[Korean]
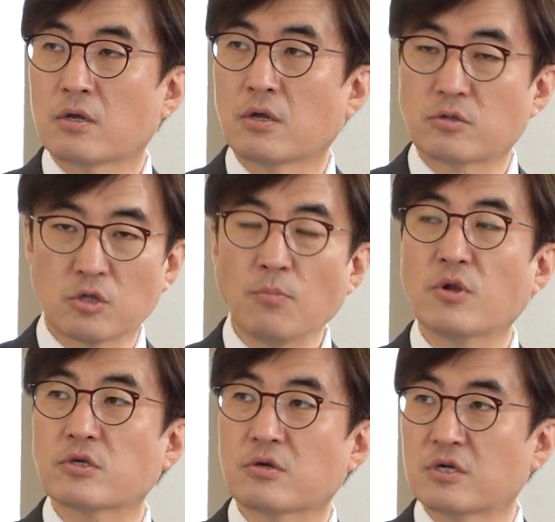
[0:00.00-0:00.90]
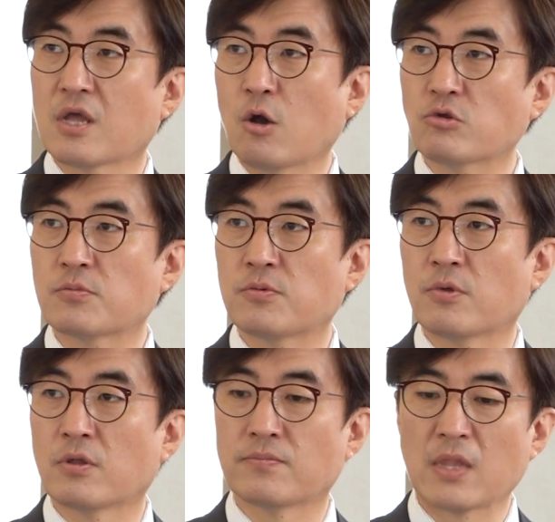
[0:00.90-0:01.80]
그러니까 선별지급 그렇게 하고
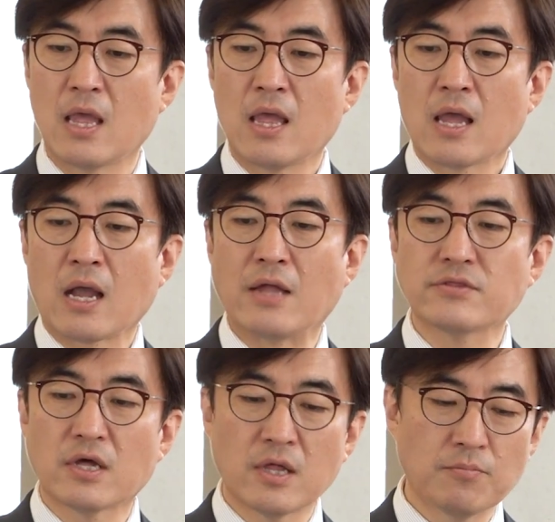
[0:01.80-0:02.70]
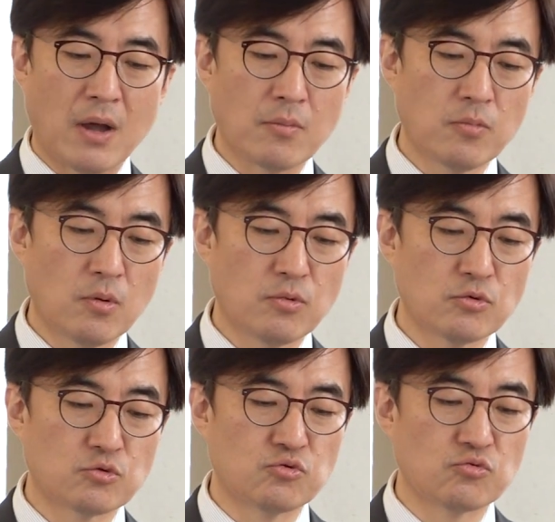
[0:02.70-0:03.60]
싶으면 네, 네, 네. 간단한
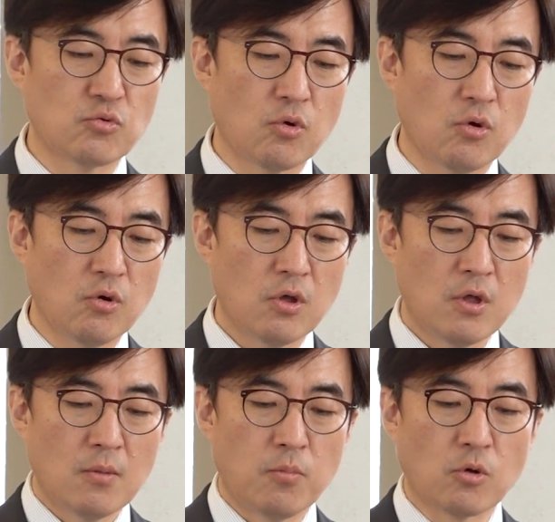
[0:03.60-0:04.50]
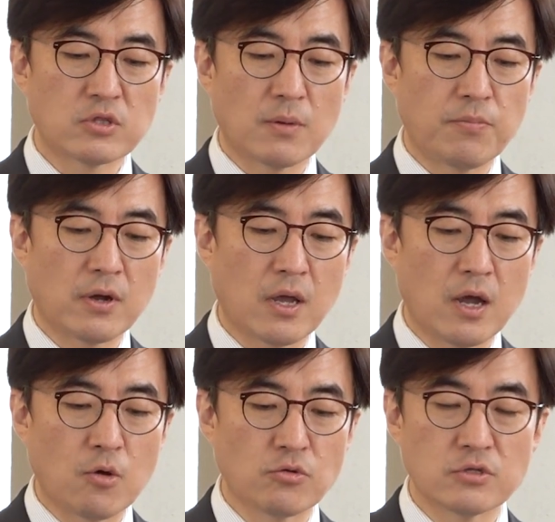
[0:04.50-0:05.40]
방법을 두고 복잡하게
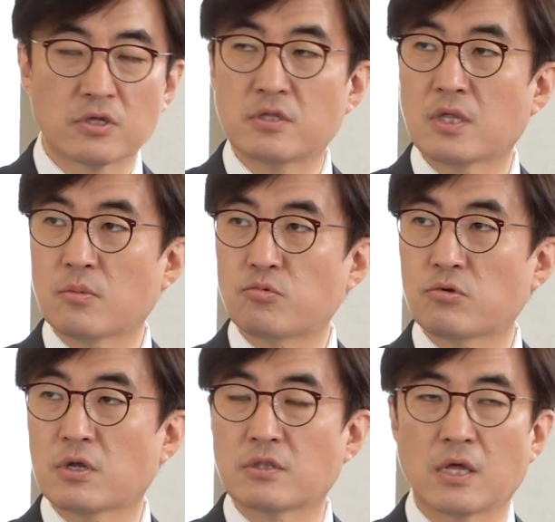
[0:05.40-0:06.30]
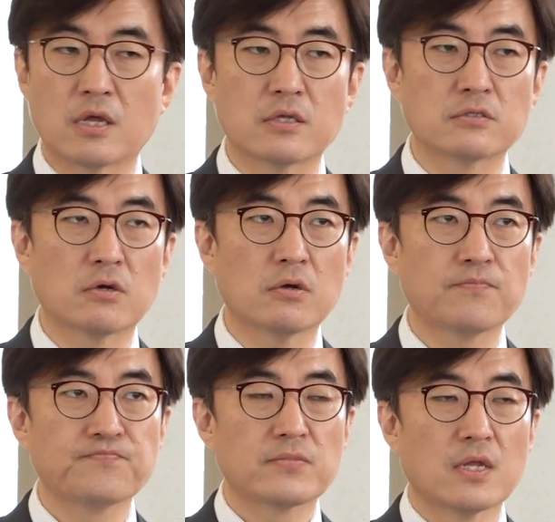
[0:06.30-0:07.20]
가고 있는 기재부에
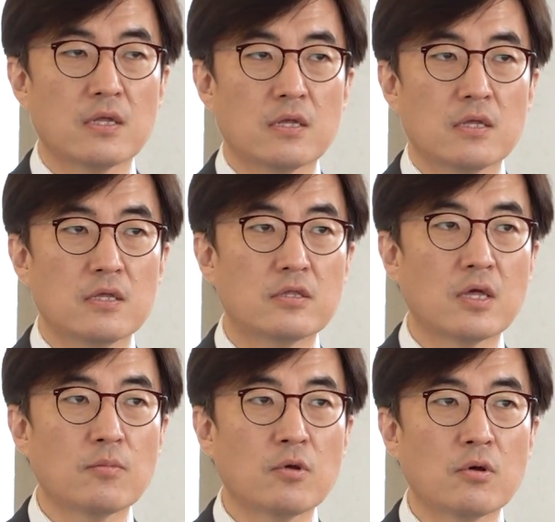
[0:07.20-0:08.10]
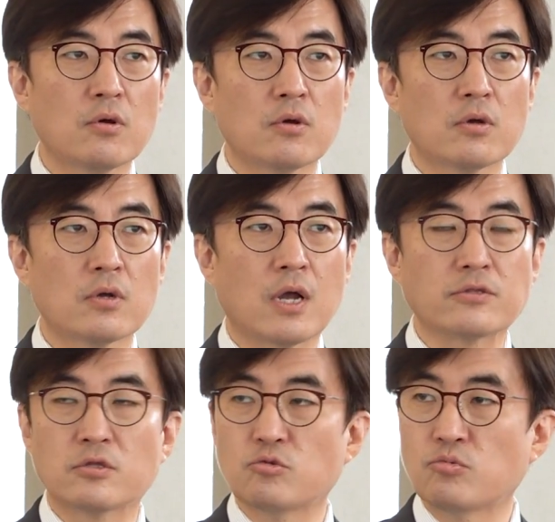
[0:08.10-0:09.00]
대해서 이재명
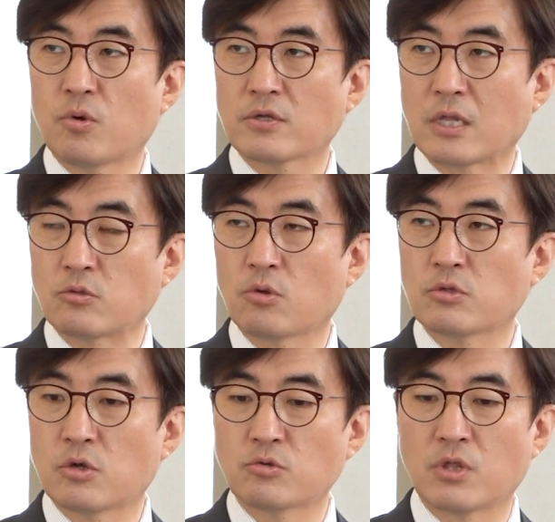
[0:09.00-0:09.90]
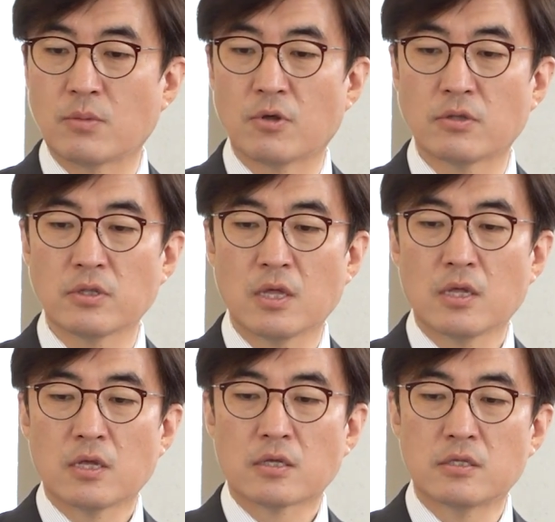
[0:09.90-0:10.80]
같은 후보가 대통령이 되면
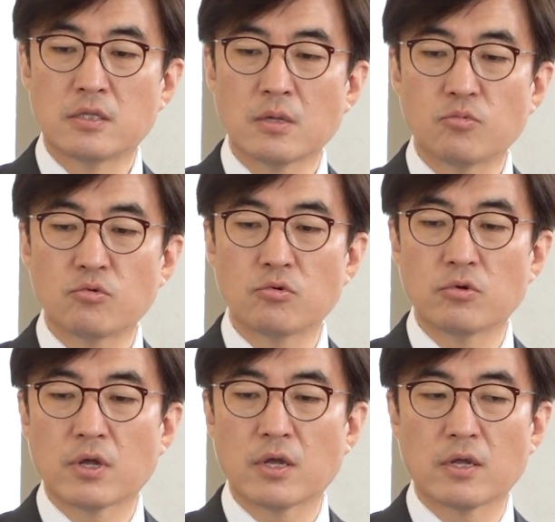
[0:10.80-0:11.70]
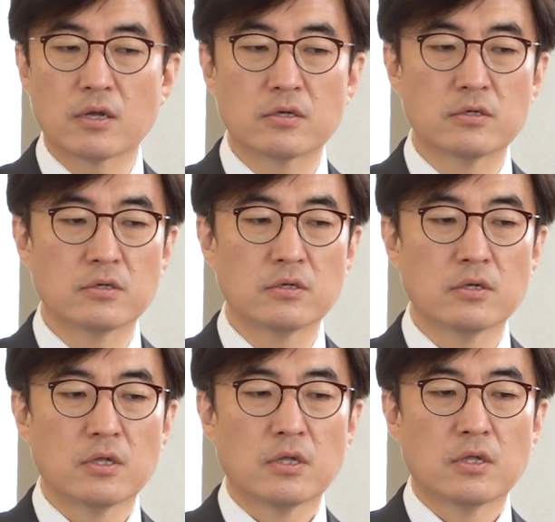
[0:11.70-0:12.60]
기재부의 그
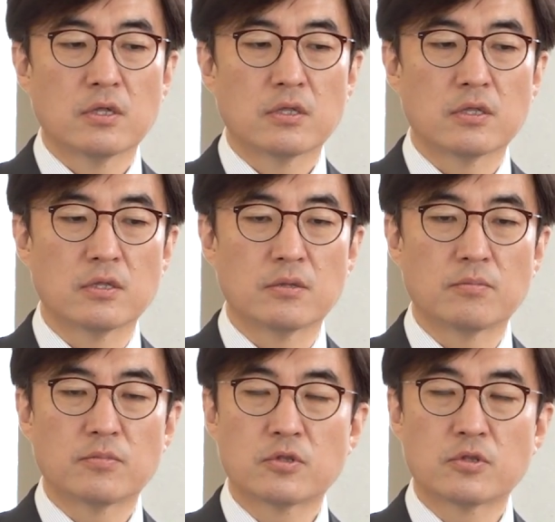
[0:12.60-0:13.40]
이